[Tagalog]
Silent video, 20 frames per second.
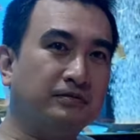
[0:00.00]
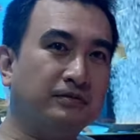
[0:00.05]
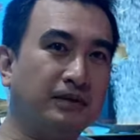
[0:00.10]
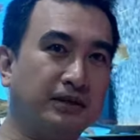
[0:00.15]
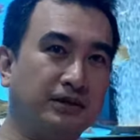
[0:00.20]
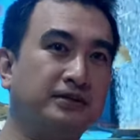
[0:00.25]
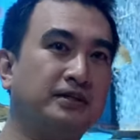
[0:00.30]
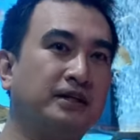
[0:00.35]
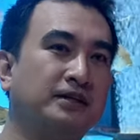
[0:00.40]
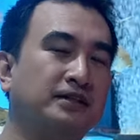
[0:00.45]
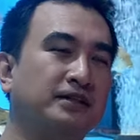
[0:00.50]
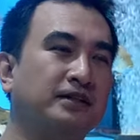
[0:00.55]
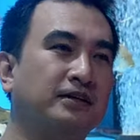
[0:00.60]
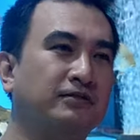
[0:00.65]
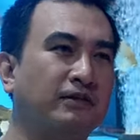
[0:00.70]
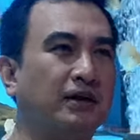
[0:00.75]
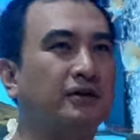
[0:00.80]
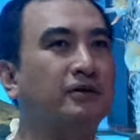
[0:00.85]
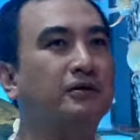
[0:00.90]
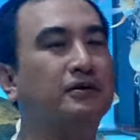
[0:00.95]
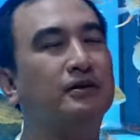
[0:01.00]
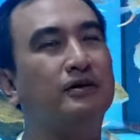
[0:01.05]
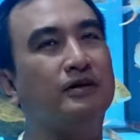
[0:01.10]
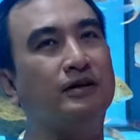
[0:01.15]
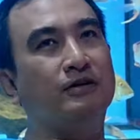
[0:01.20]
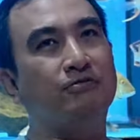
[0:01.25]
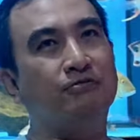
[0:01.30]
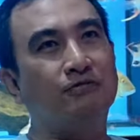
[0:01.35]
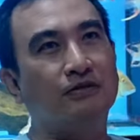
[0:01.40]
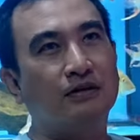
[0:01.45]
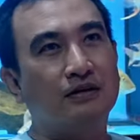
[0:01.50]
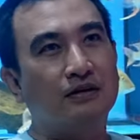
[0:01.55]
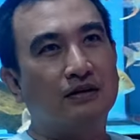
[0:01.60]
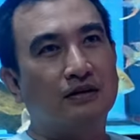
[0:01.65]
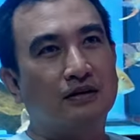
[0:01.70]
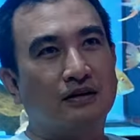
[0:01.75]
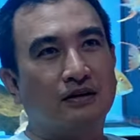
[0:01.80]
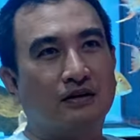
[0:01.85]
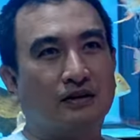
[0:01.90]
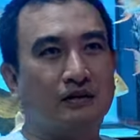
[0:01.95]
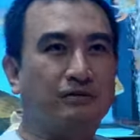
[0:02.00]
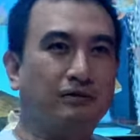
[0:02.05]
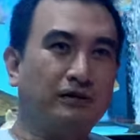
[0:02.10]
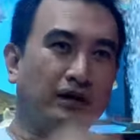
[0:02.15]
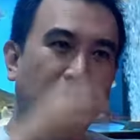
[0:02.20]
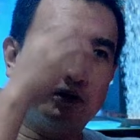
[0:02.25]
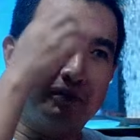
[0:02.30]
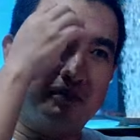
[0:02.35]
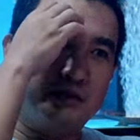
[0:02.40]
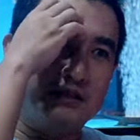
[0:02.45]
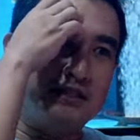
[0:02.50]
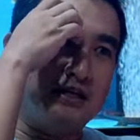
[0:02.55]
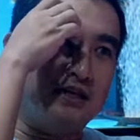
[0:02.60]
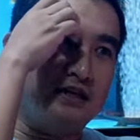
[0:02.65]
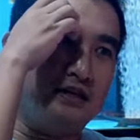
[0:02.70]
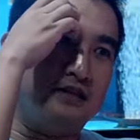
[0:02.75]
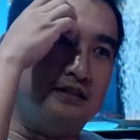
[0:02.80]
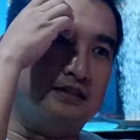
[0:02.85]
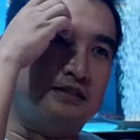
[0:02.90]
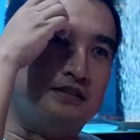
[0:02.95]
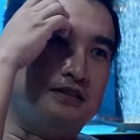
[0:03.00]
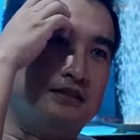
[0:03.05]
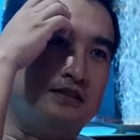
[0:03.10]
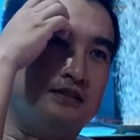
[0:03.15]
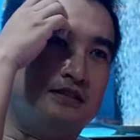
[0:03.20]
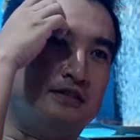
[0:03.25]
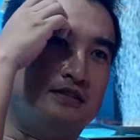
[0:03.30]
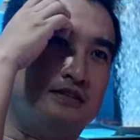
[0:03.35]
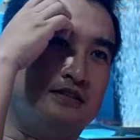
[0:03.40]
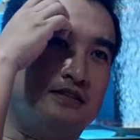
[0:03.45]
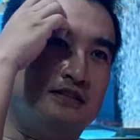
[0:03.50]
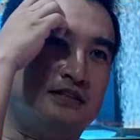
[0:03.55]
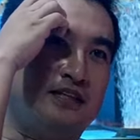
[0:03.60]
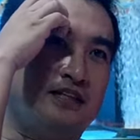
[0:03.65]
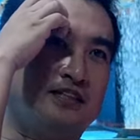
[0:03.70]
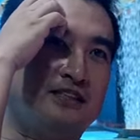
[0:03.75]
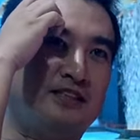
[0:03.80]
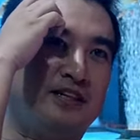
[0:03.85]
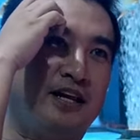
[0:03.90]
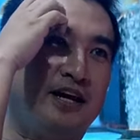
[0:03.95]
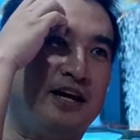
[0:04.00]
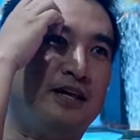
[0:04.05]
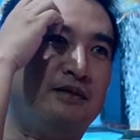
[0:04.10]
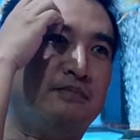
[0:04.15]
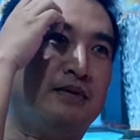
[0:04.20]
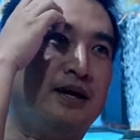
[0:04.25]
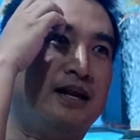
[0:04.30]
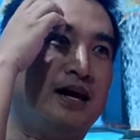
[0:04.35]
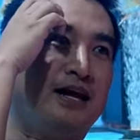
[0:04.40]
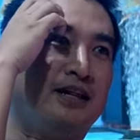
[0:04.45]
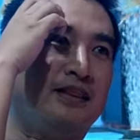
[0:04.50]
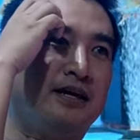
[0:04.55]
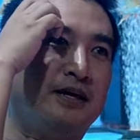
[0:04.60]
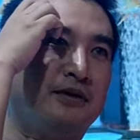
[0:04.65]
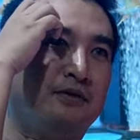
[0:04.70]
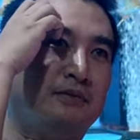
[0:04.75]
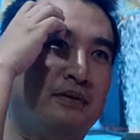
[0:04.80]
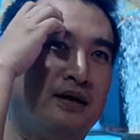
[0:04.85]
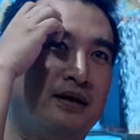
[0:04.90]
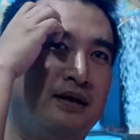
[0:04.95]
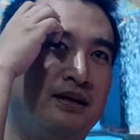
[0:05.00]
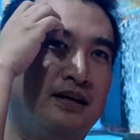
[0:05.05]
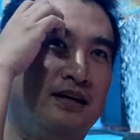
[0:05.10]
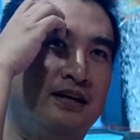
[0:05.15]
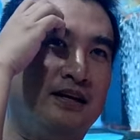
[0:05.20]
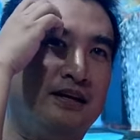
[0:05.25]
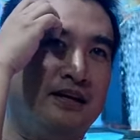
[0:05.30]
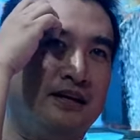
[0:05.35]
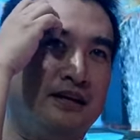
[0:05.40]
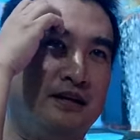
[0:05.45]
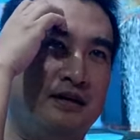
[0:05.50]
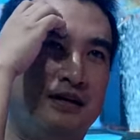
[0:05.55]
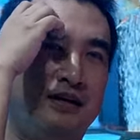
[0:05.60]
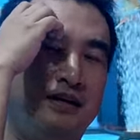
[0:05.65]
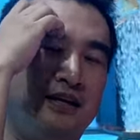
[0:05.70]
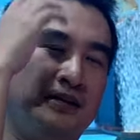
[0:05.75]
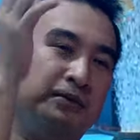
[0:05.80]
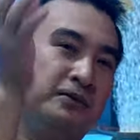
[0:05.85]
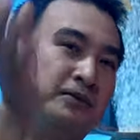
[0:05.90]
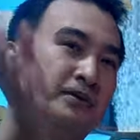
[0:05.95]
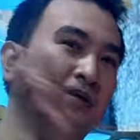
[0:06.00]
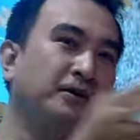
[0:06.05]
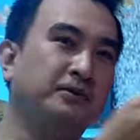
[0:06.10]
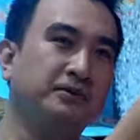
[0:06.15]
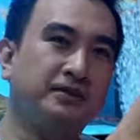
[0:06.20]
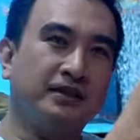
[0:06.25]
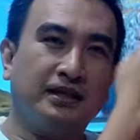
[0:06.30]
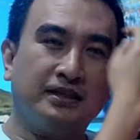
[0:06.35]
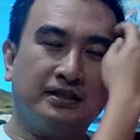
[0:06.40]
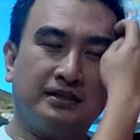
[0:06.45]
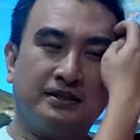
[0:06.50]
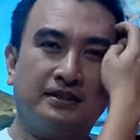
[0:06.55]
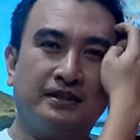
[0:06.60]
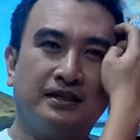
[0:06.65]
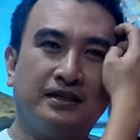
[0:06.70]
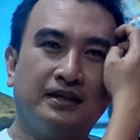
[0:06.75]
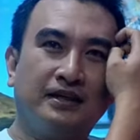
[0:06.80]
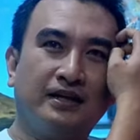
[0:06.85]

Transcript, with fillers: Medyo sensitive. I don't know if kung ano ba siya, it's sa strain ba dati no mga early early 2000s